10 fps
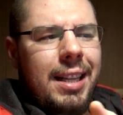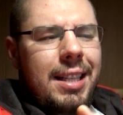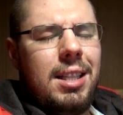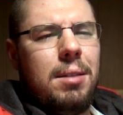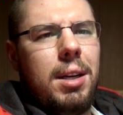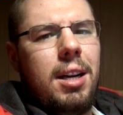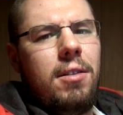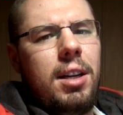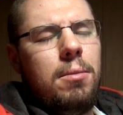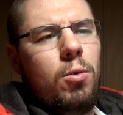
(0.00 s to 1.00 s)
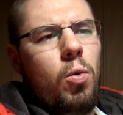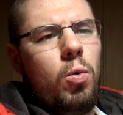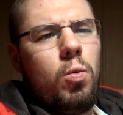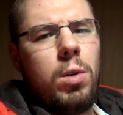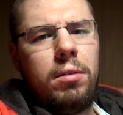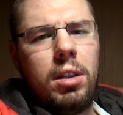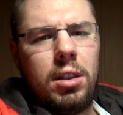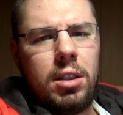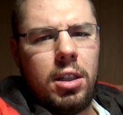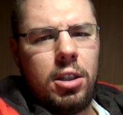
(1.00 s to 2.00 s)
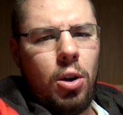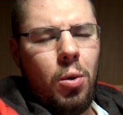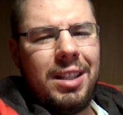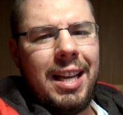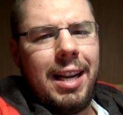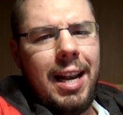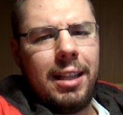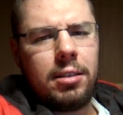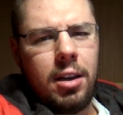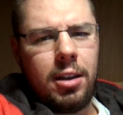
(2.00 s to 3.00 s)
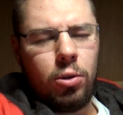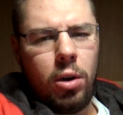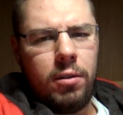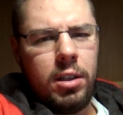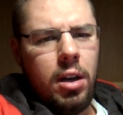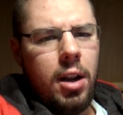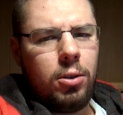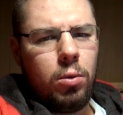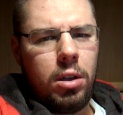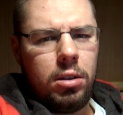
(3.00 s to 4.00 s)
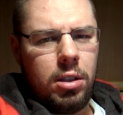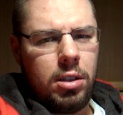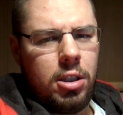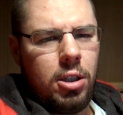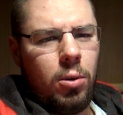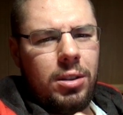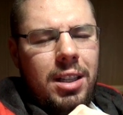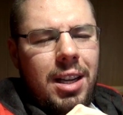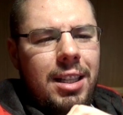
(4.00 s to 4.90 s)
Если мы говорим о уровне тестостерона и клетках, которые выделяют уровень тестостерона,